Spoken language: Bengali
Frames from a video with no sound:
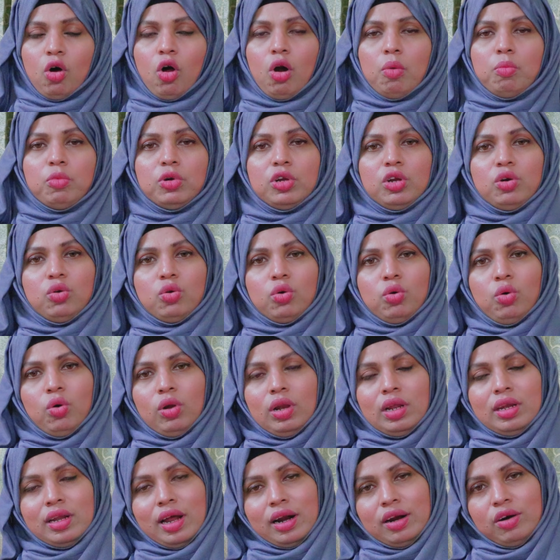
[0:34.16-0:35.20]
হরমোনের রোগ
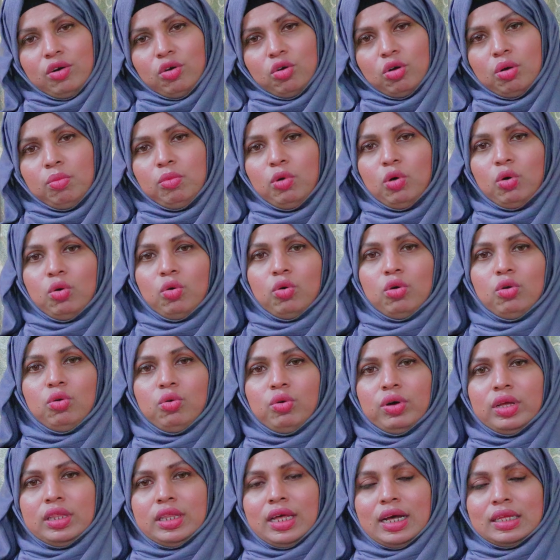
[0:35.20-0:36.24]
হলে নানা রকম লক্ষণ
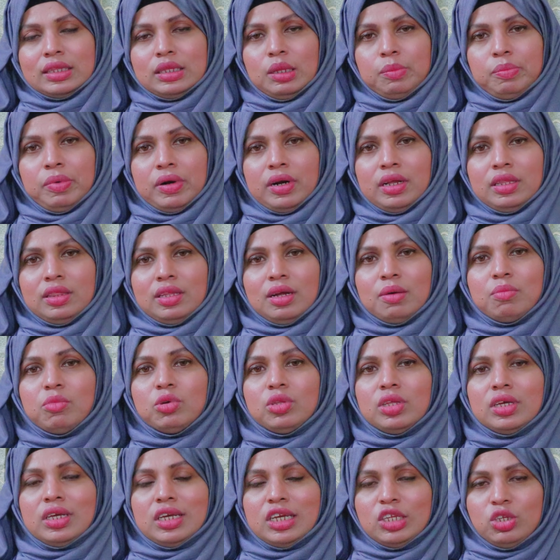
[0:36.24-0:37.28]
হয়ে থাকতে পারে তার
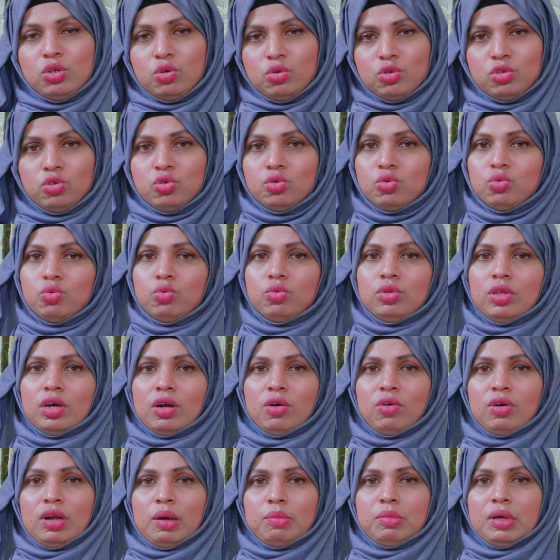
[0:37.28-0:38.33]
মধ্যে কিছু কিছু
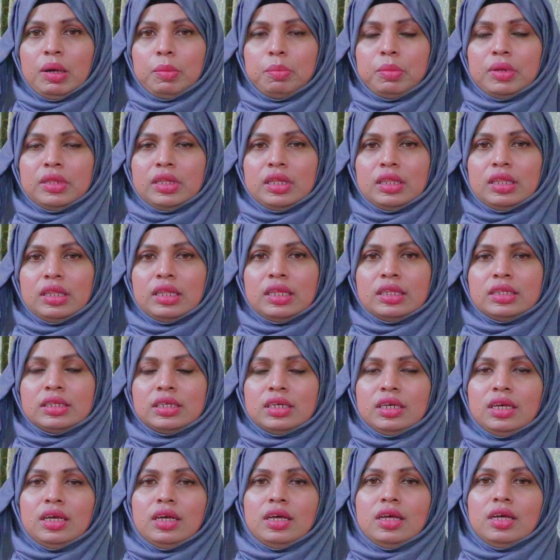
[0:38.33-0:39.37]
উদাহরণ আমি আপনাদের
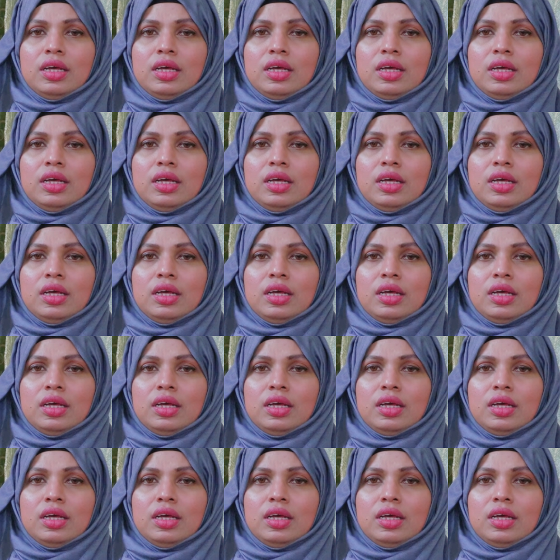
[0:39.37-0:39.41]
দিচ্ছি